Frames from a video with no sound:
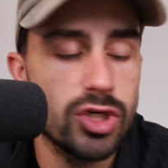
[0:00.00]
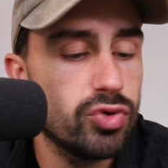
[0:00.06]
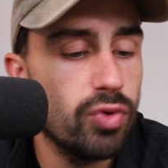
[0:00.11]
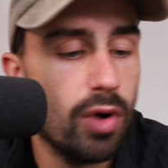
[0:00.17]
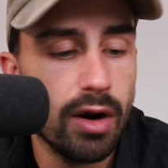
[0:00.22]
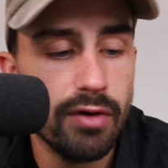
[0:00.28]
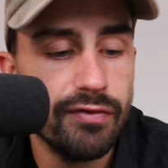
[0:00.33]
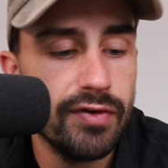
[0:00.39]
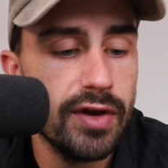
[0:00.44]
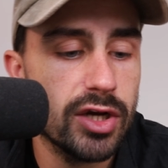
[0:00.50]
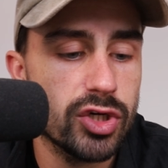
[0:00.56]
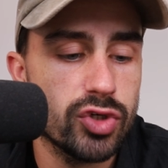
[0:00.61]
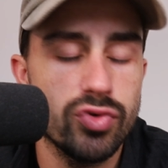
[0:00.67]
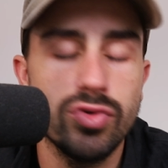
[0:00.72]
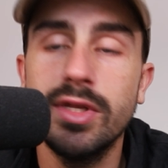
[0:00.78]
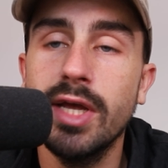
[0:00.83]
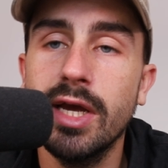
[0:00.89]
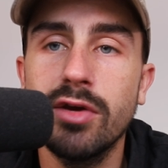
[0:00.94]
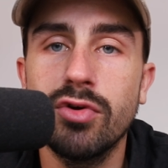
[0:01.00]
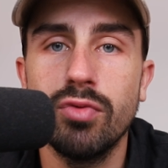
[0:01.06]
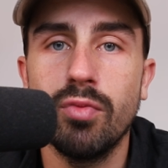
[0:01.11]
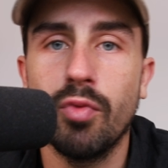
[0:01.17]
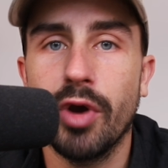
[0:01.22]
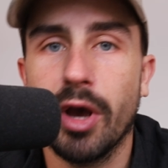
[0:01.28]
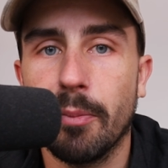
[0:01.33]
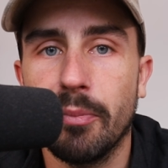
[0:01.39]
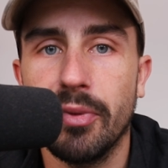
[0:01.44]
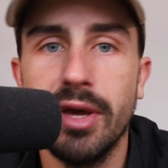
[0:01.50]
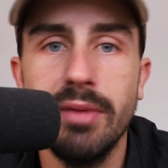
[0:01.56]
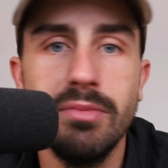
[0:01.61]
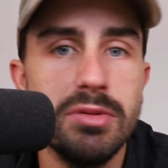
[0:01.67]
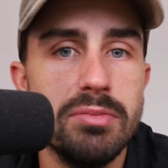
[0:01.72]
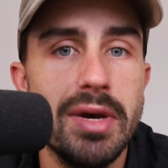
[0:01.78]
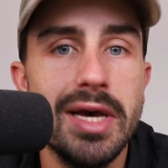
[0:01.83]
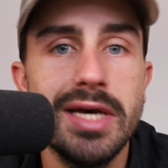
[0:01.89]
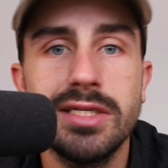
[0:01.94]
un jour à le faire, je suis deg que mon RPM
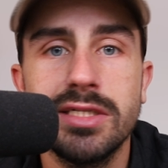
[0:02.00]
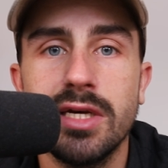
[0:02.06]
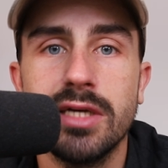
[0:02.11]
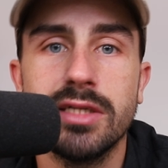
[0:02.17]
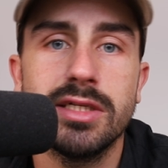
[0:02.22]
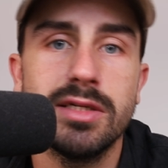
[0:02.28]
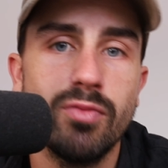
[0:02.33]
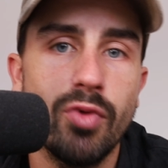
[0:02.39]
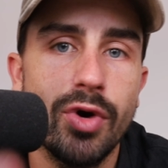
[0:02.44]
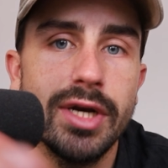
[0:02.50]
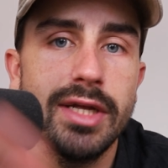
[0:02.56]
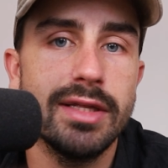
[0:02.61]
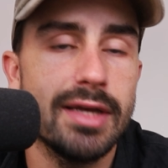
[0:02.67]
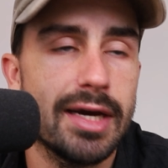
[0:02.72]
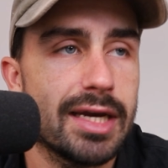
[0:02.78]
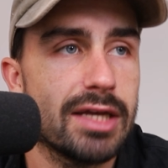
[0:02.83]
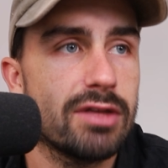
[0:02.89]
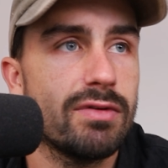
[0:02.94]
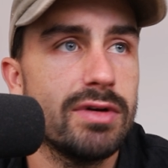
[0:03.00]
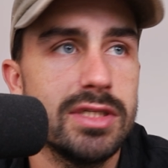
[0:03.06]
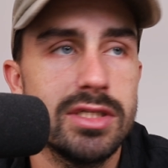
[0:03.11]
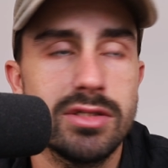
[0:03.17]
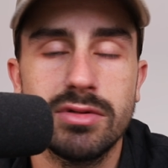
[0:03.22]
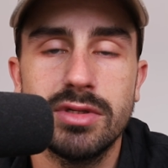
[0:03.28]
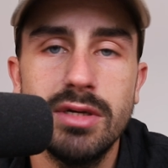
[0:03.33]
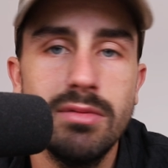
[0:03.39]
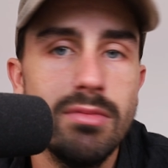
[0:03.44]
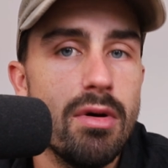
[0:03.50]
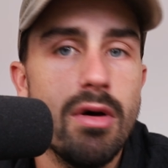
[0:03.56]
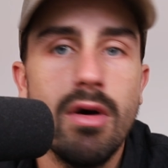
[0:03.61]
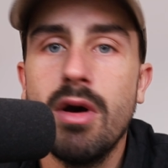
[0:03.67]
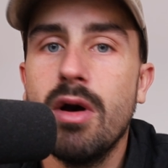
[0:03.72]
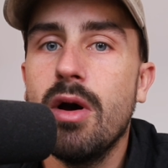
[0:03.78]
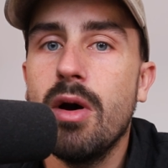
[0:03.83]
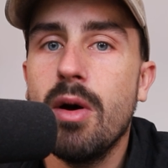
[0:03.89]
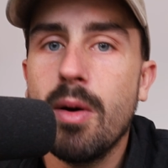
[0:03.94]
il baisse, il y a 6 mois il était à 90 centimes.
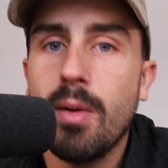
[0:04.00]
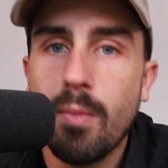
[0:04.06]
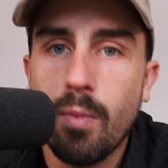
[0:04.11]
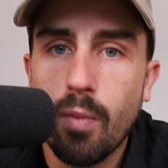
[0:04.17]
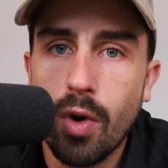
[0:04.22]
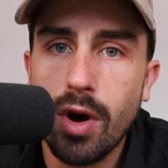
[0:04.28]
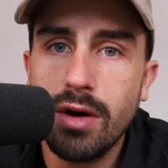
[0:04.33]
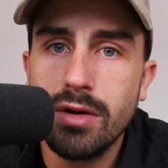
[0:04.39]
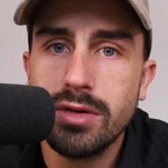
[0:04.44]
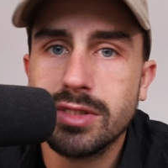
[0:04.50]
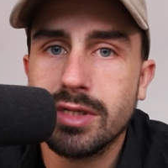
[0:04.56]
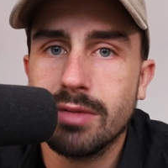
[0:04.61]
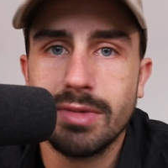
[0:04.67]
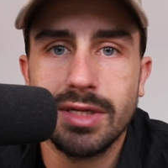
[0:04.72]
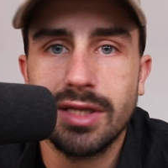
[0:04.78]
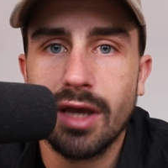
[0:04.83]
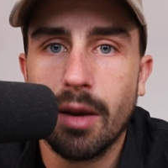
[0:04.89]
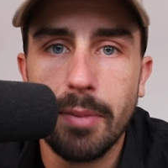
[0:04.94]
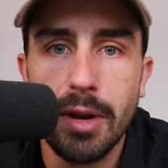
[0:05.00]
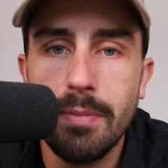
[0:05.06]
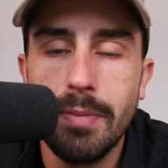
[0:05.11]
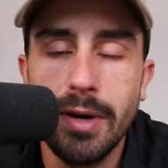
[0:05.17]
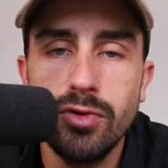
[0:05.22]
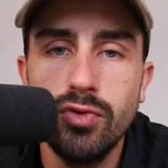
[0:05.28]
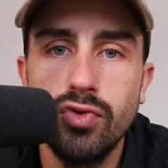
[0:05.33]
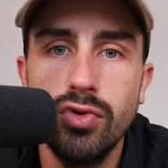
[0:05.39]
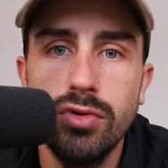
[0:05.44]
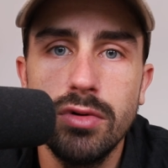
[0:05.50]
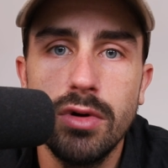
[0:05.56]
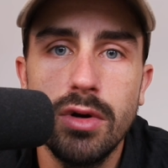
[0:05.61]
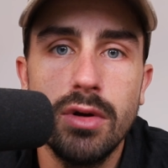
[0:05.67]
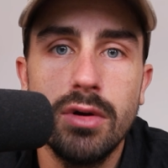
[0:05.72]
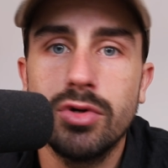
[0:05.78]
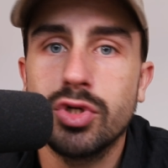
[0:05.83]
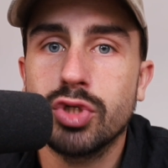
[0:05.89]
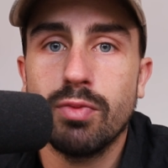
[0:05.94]
Moi, ça m'interpelle pas du tout.
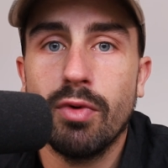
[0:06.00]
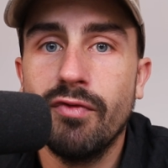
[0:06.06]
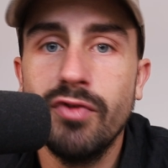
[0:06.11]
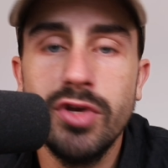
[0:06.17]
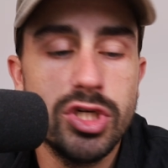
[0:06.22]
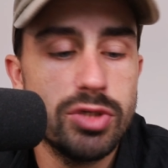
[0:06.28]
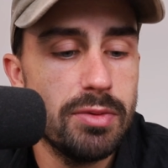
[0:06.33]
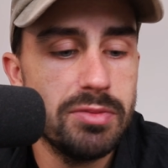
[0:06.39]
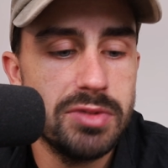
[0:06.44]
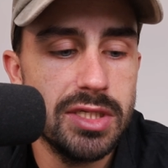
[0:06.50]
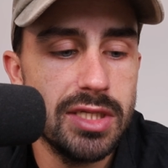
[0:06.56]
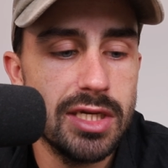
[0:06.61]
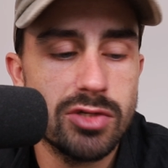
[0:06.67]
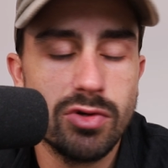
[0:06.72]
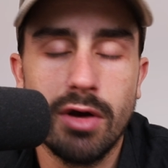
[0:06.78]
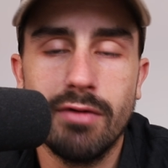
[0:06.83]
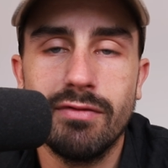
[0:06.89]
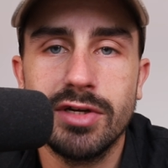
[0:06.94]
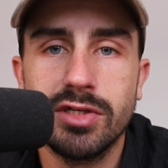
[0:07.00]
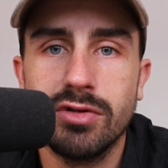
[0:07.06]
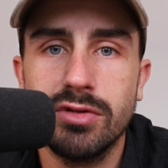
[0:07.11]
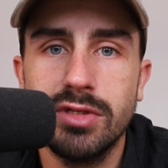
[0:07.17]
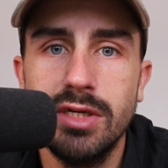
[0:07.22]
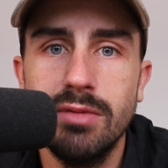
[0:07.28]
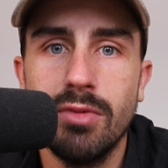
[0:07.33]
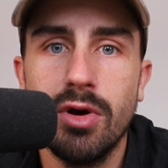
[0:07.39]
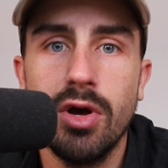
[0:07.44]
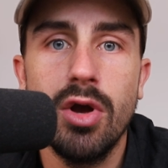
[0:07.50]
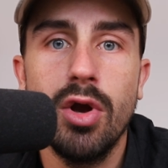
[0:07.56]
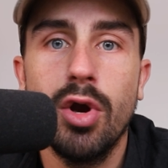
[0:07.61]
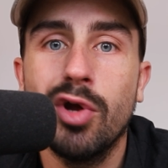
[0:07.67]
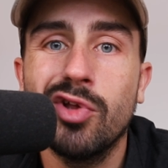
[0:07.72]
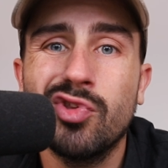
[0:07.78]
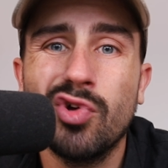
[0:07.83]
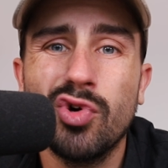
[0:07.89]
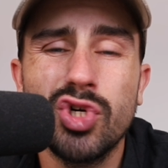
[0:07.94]
Je m'en fiche, même s'il descend à 20 centimes.
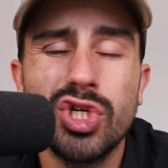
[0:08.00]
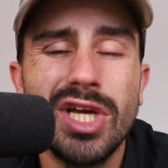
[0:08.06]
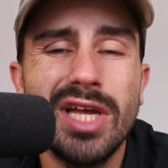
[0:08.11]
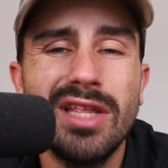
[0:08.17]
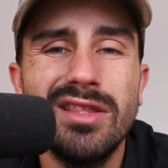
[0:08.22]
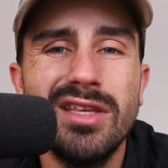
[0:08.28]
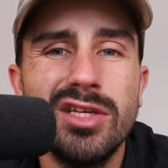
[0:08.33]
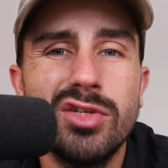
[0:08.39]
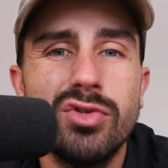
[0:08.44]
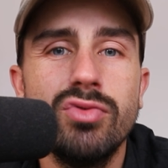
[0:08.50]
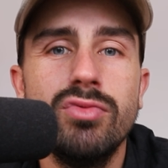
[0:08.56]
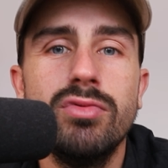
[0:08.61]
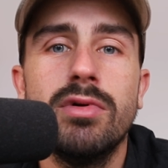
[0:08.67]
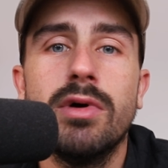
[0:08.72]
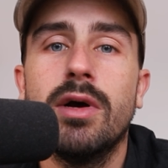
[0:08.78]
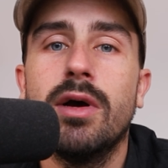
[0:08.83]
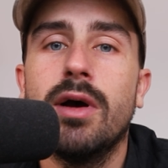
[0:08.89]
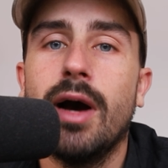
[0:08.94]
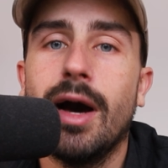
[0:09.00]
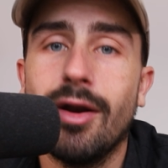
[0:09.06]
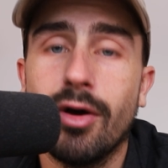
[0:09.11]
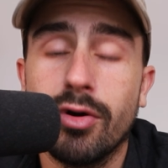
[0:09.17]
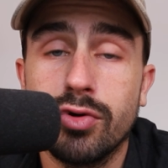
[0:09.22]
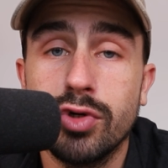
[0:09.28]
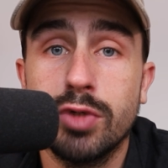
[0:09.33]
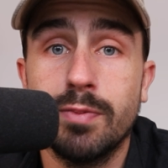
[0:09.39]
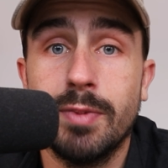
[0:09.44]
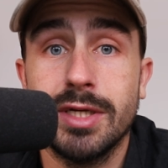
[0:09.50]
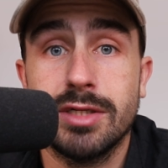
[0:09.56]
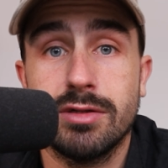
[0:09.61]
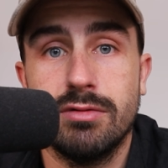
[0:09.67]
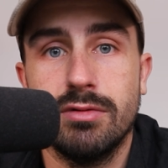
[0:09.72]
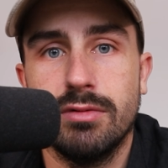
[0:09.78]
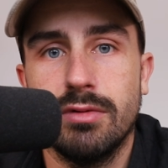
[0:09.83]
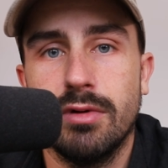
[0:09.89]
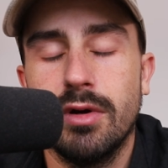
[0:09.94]
Tant que je gagne des sous, alors que je passe
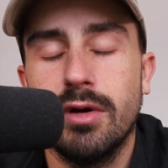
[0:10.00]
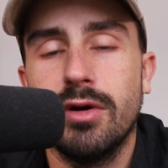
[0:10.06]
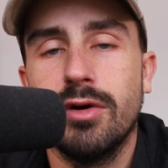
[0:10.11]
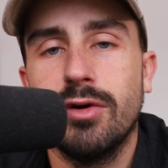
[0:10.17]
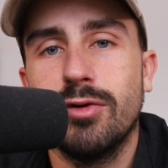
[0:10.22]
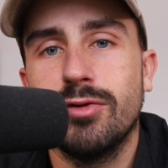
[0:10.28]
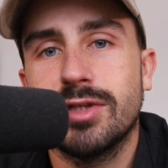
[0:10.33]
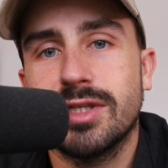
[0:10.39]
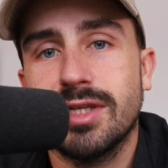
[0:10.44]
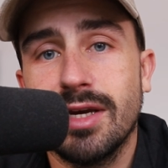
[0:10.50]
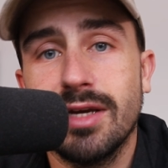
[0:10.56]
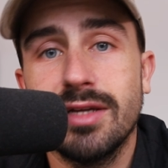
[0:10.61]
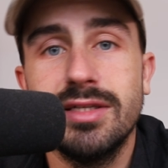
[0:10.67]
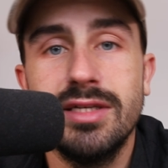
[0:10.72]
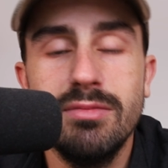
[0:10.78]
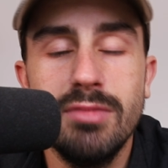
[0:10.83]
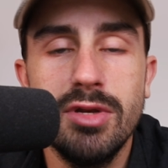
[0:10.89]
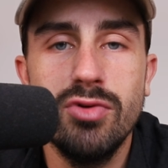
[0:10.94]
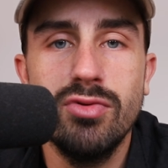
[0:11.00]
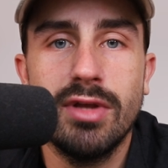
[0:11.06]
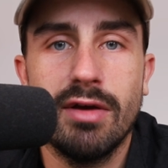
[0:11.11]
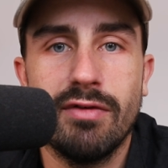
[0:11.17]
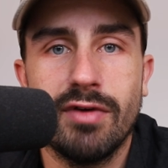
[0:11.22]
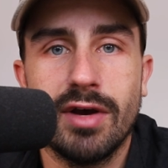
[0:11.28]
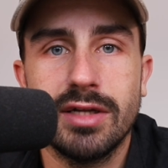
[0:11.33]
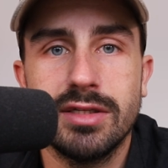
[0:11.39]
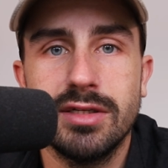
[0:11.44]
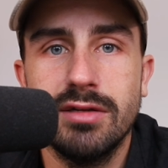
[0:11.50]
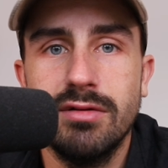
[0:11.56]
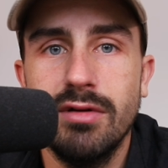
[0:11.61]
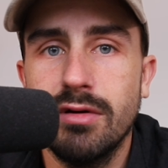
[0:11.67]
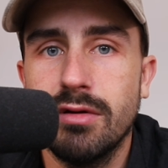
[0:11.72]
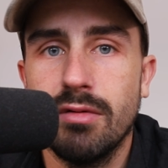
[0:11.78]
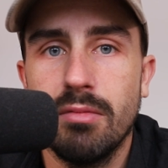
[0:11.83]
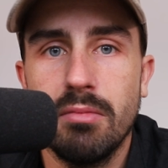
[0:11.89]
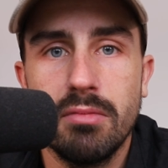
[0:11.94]
que 5-10 minutes à faire un
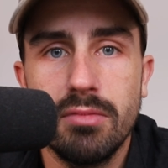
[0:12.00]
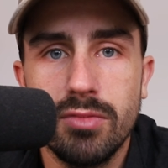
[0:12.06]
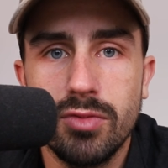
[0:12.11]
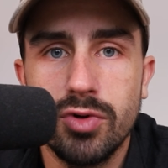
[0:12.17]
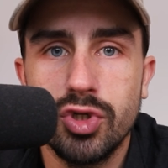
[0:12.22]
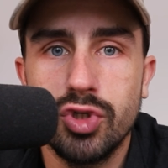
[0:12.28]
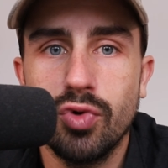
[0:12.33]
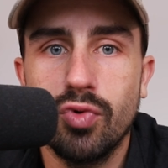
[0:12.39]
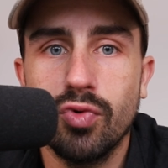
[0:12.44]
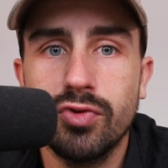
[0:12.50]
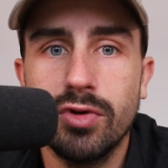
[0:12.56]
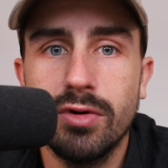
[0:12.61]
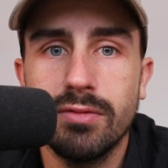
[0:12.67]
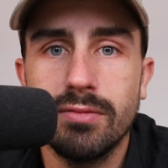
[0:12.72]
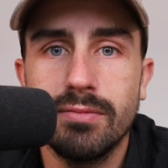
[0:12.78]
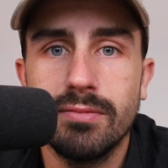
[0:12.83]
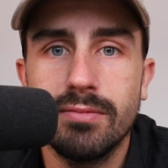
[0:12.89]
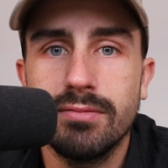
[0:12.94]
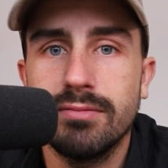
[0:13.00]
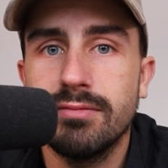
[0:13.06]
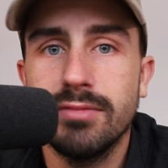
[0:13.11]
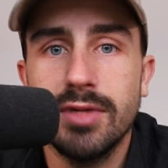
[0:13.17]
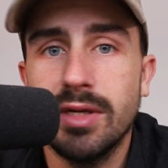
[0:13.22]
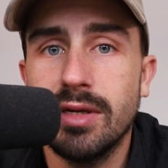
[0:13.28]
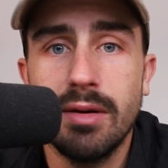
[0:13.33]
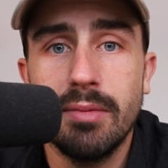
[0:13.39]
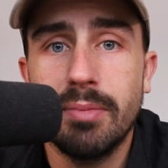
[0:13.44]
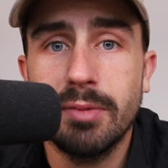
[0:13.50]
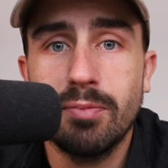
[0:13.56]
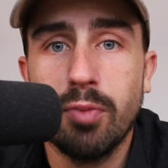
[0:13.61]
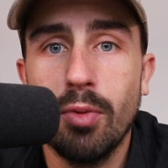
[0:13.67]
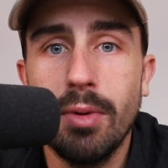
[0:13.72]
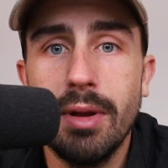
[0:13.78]
TikTok, je suis content. Il n'y a pas de